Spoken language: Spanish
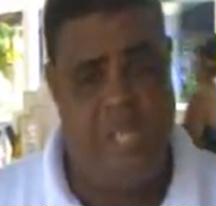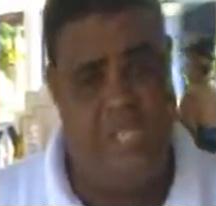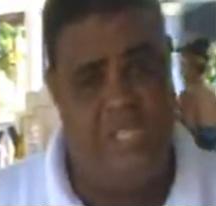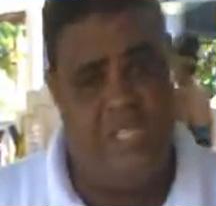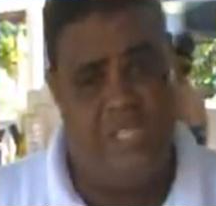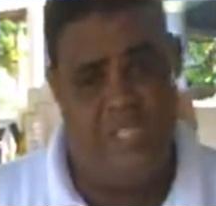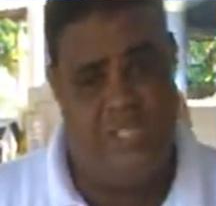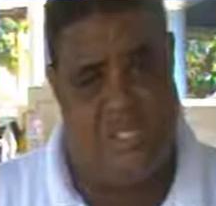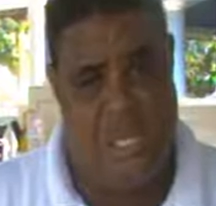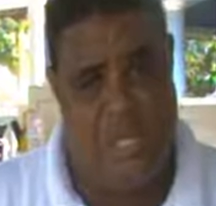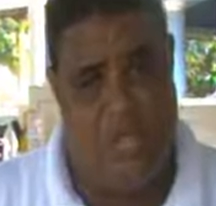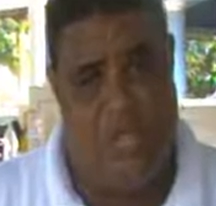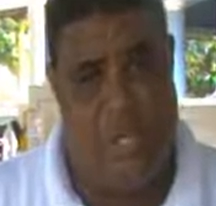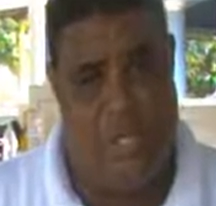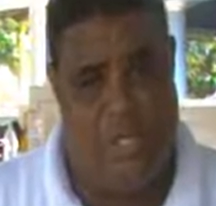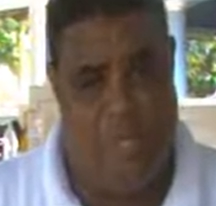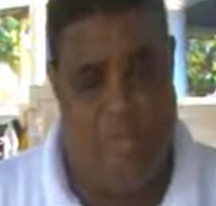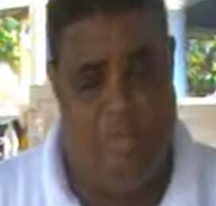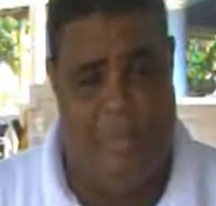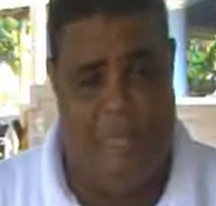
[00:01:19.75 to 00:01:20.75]
licenciado
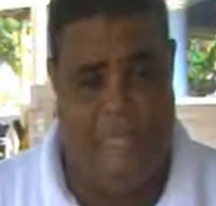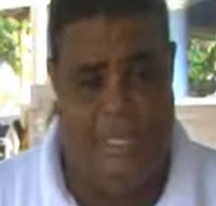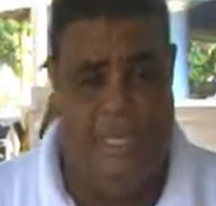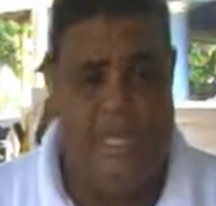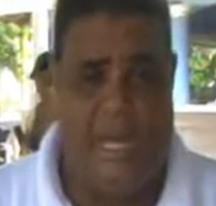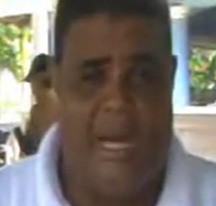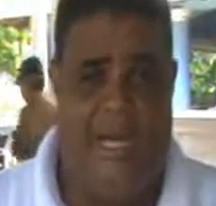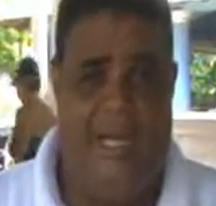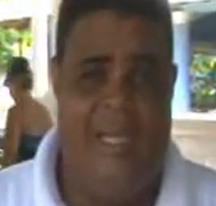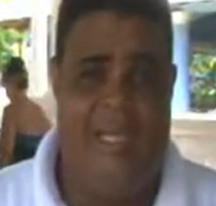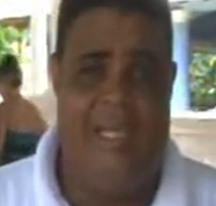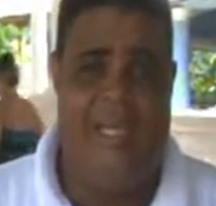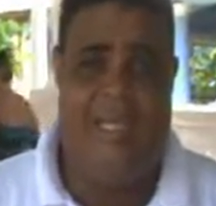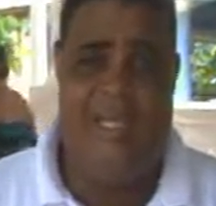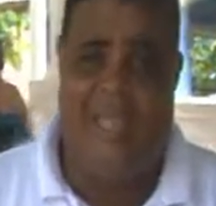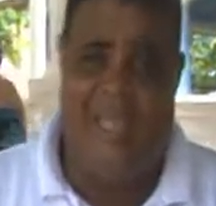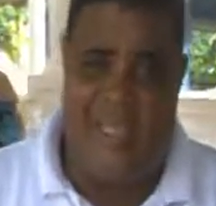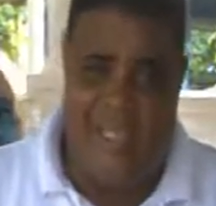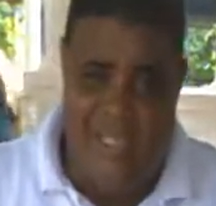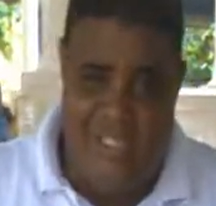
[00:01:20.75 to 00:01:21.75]
Danilo Medina,
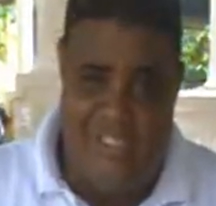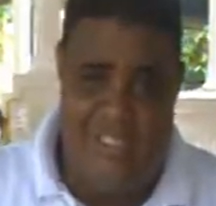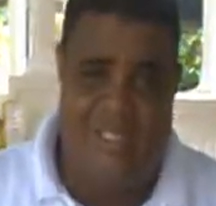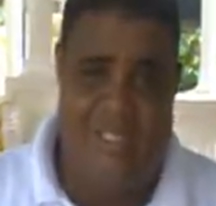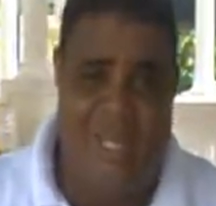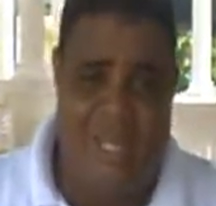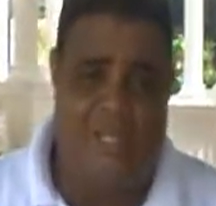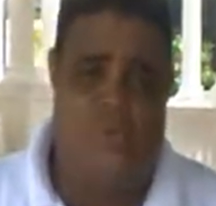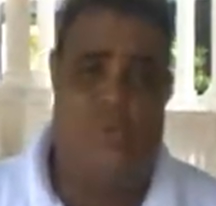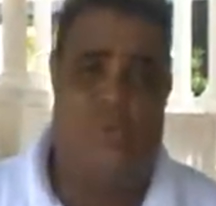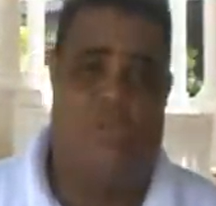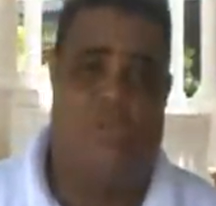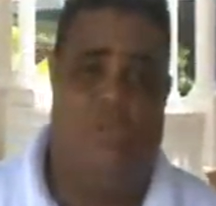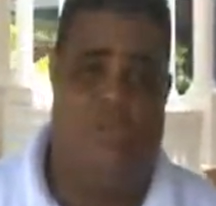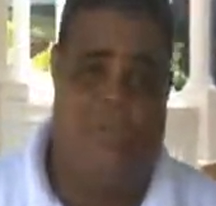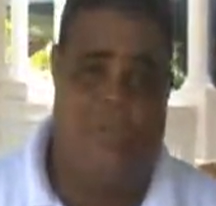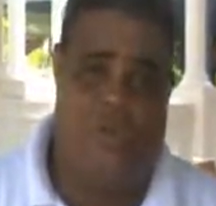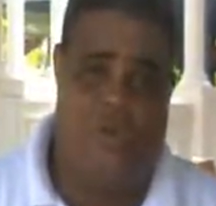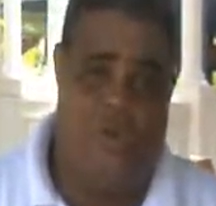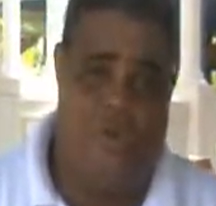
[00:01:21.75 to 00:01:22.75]
que iniciando
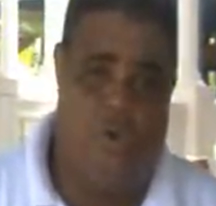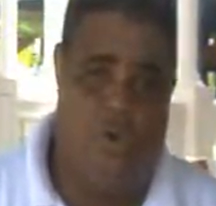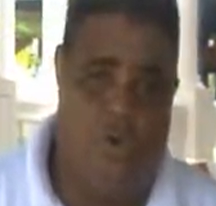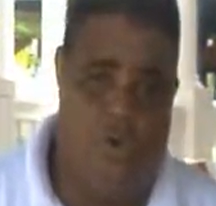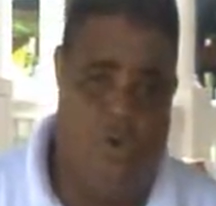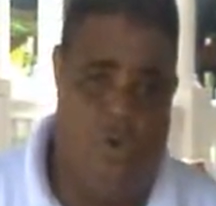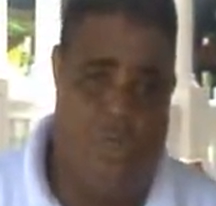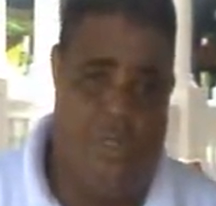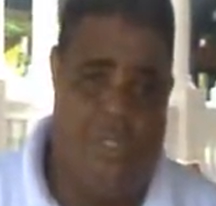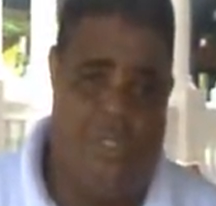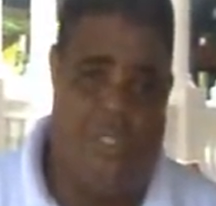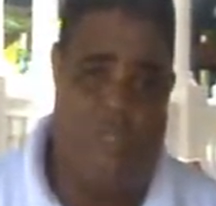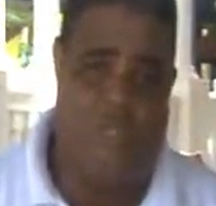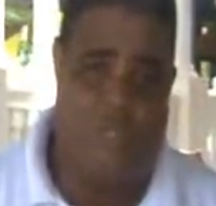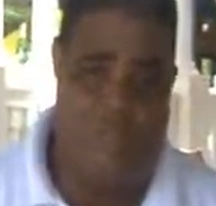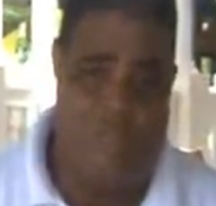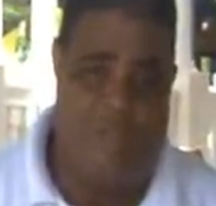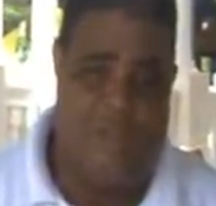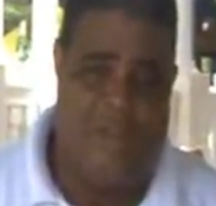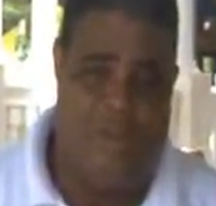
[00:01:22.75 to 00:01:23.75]
este periodo, este
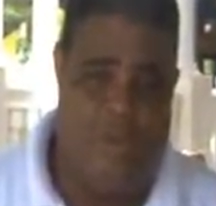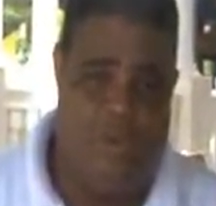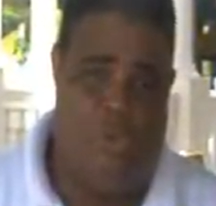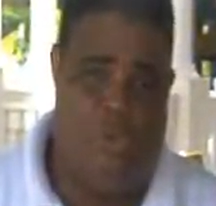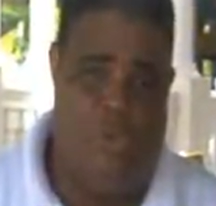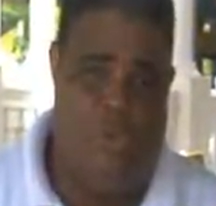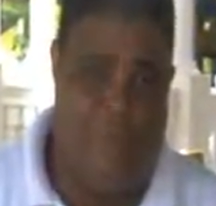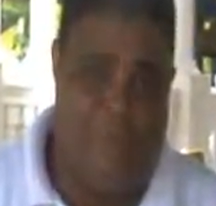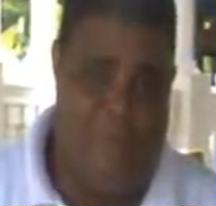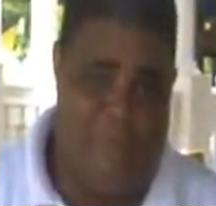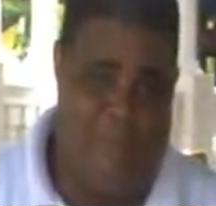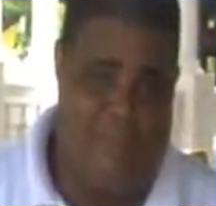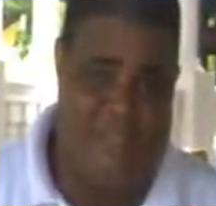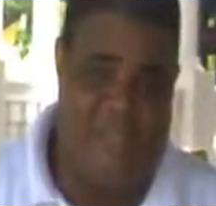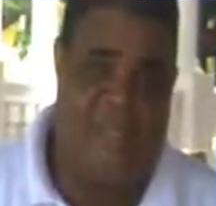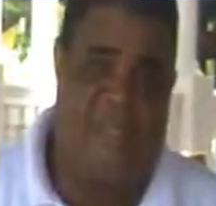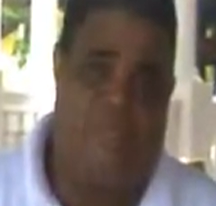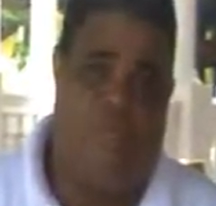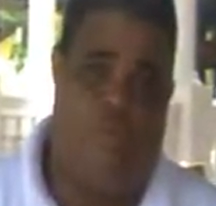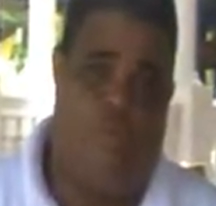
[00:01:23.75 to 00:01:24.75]
nuevo periodo
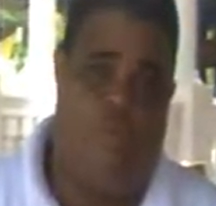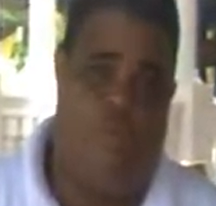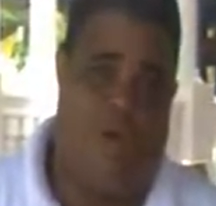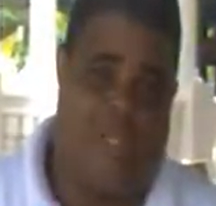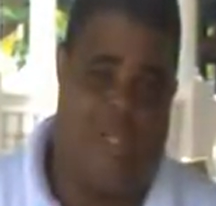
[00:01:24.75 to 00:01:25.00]
gubernamental de,